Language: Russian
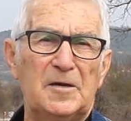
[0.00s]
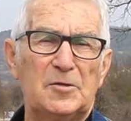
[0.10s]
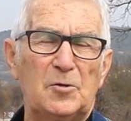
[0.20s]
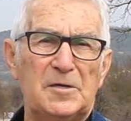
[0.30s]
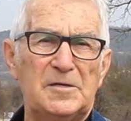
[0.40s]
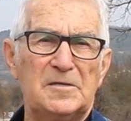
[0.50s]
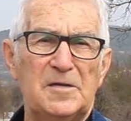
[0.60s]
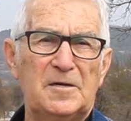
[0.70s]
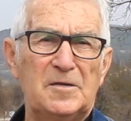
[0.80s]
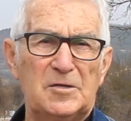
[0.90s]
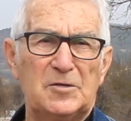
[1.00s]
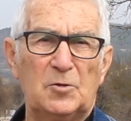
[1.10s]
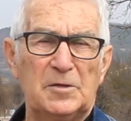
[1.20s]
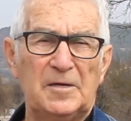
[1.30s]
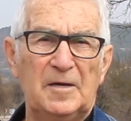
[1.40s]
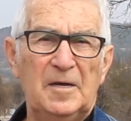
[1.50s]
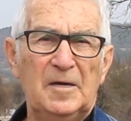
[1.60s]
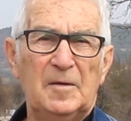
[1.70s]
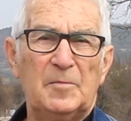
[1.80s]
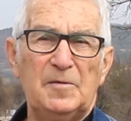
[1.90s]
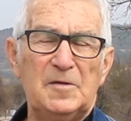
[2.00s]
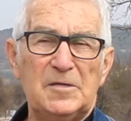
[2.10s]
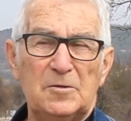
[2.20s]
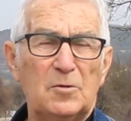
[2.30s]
которые сейчас некондиционные привести.